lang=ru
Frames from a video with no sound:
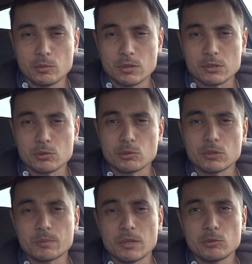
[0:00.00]
у вас
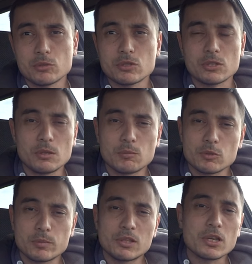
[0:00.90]
что-то получится или,
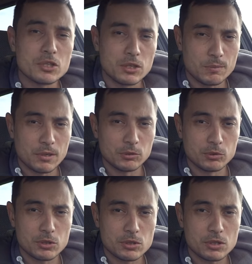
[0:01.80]
может быть, даже не
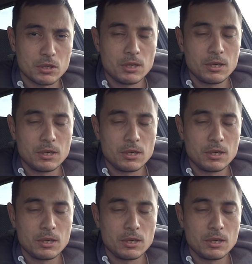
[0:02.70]
получится.